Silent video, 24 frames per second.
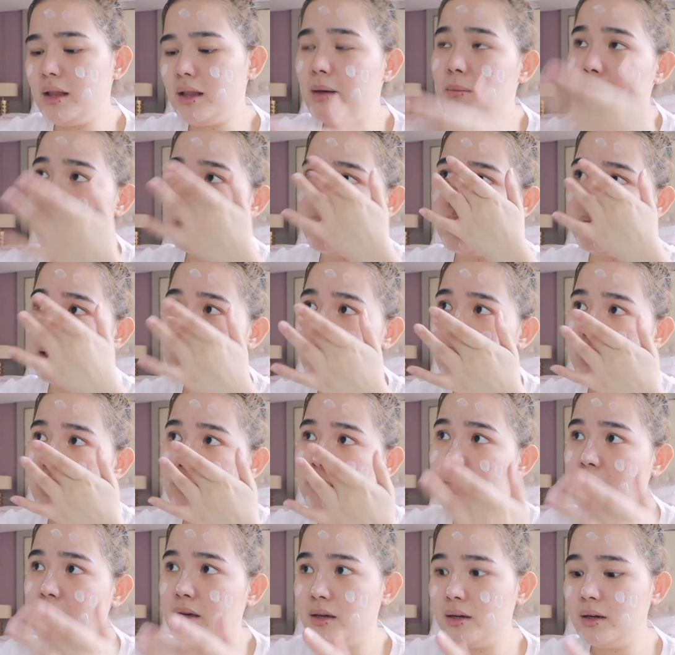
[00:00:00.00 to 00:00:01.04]
dami talaga
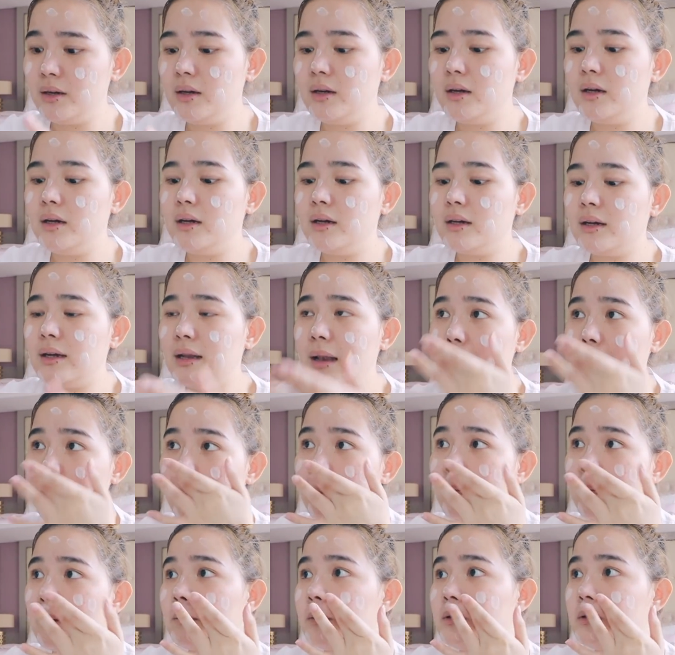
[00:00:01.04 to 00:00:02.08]
naming
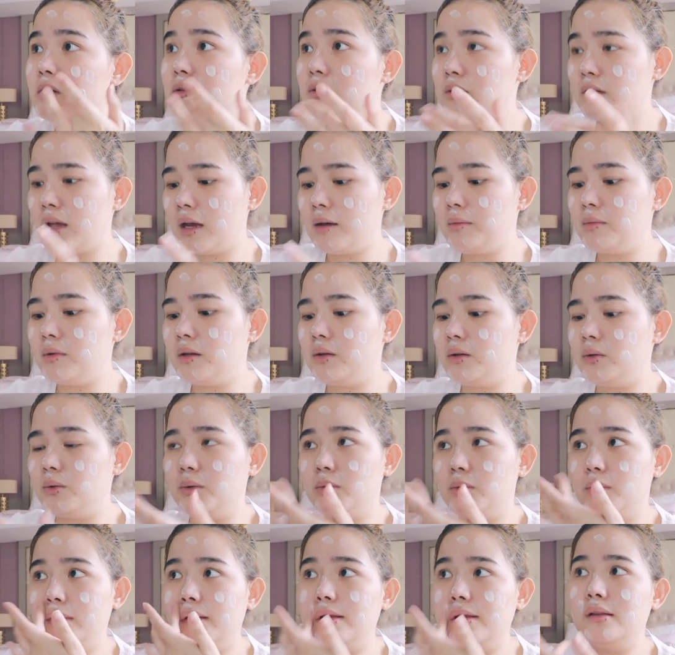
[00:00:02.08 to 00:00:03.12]
kailangan gawin ng time na
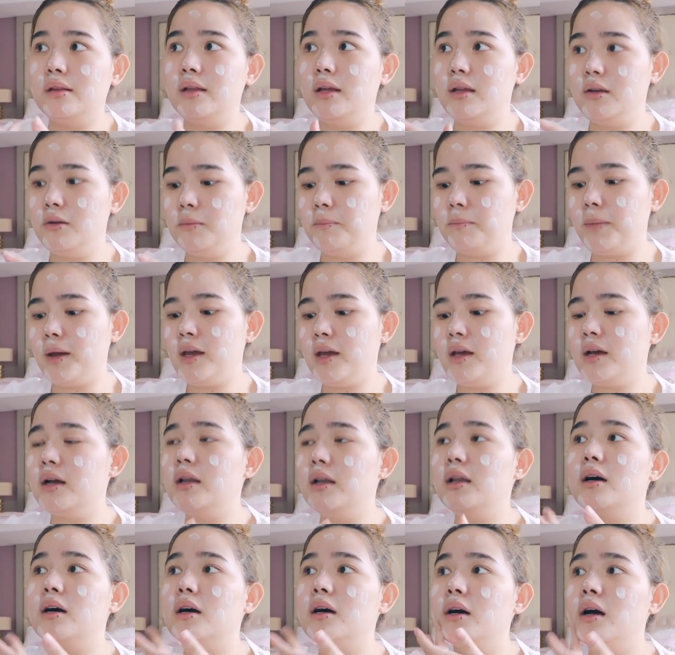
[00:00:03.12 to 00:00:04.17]
yun. And then, yung pahinga
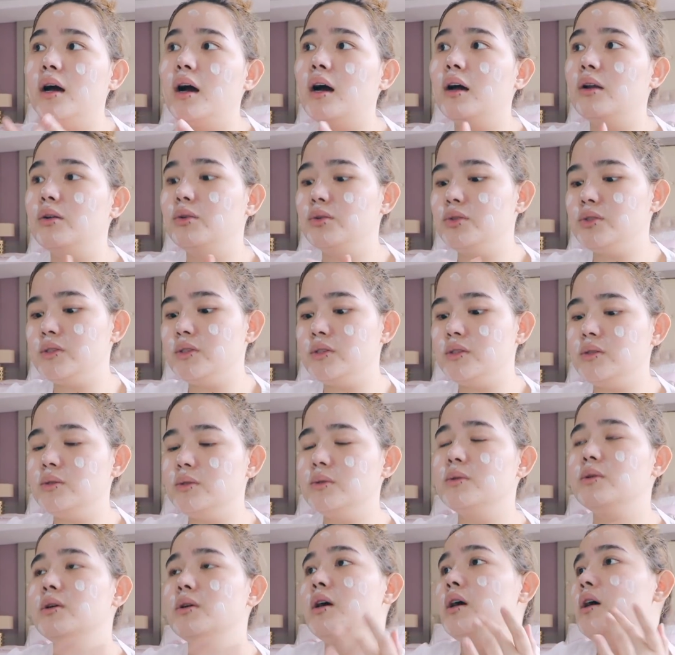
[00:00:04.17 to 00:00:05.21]
lang halos is
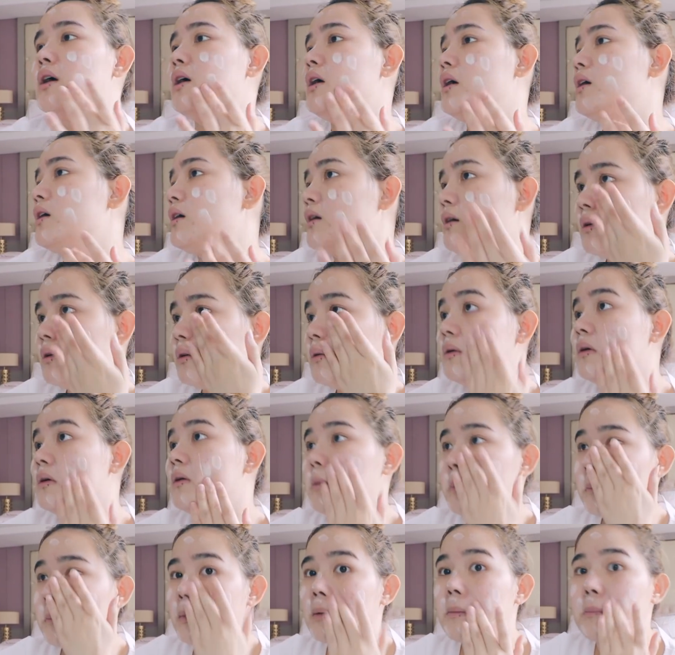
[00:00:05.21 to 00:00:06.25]
yung
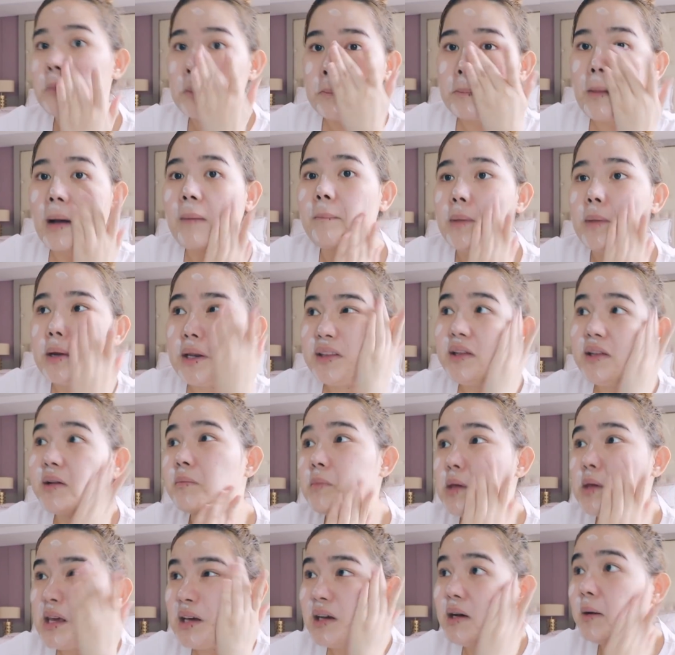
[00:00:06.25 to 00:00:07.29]
magpapalit ng
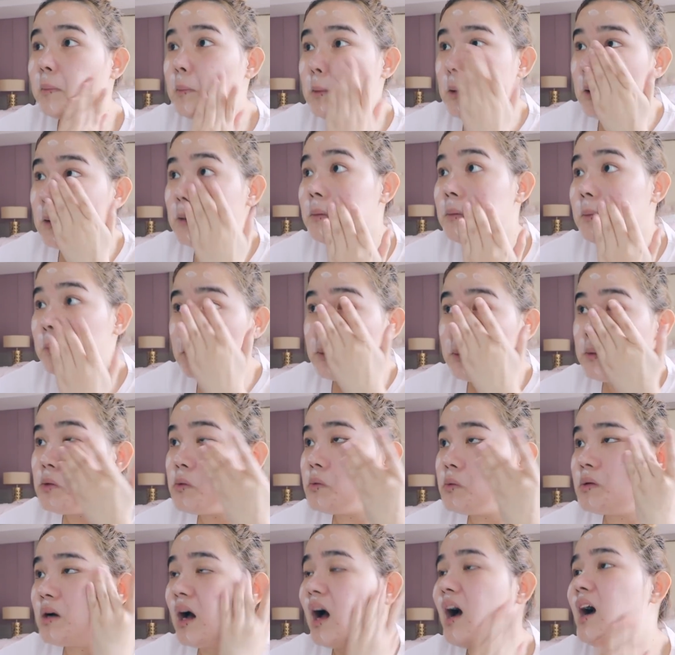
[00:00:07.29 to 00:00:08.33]
makeup, ganun.
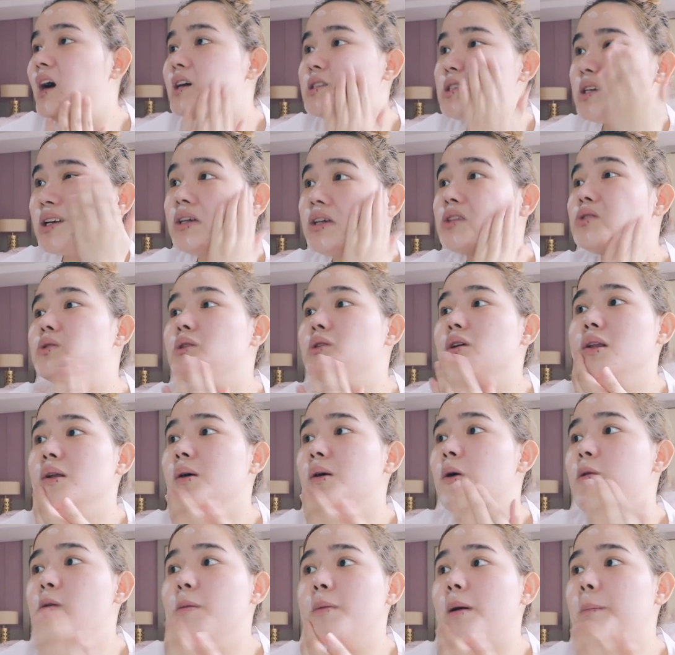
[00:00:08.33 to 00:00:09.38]
Yung aasikasuhin
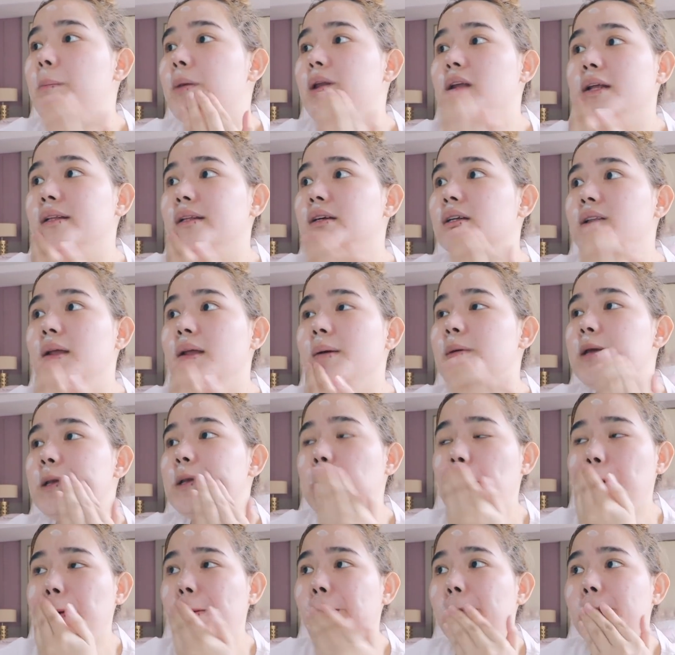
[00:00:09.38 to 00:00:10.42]
ako, magpapalit ng damit,
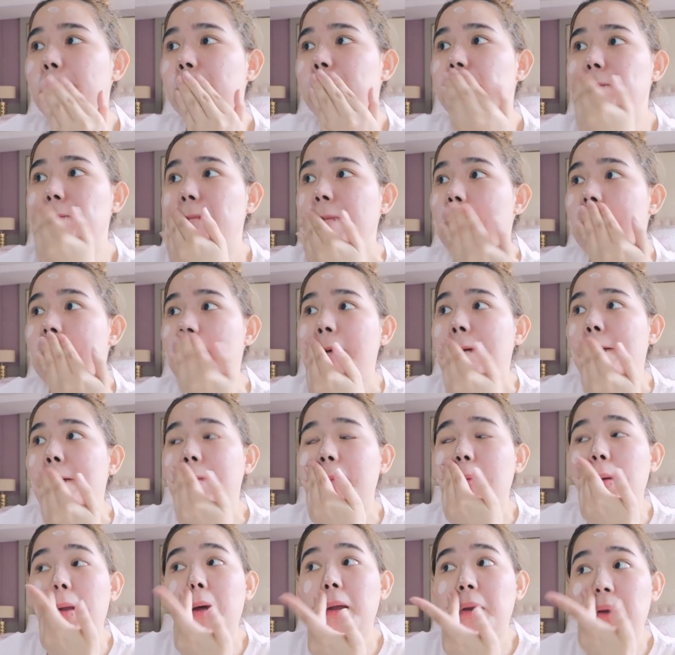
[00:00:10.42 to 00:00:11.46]
ganun.
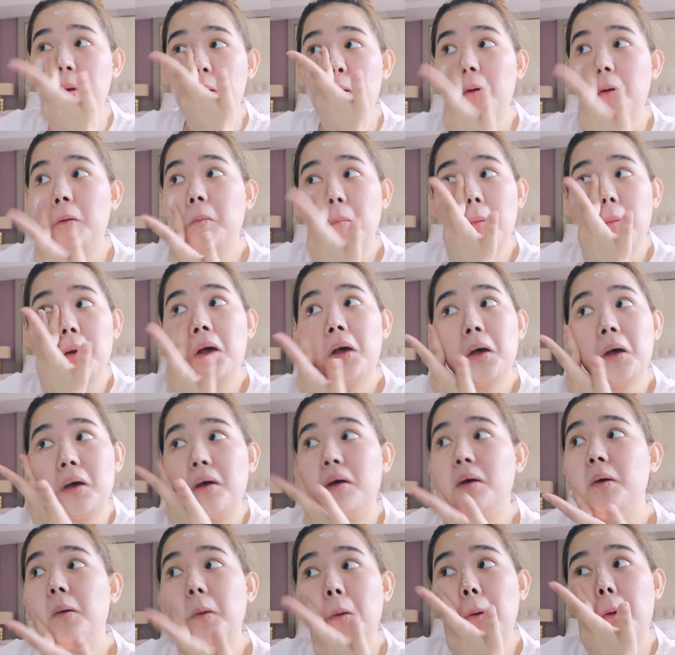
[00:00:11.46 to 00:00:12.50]
Wala rin akong
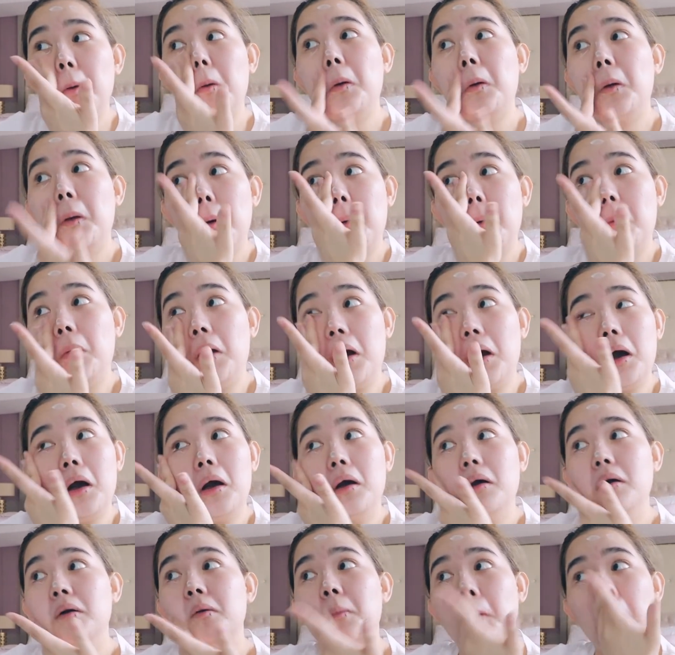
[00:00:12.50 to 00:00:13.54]
magawa.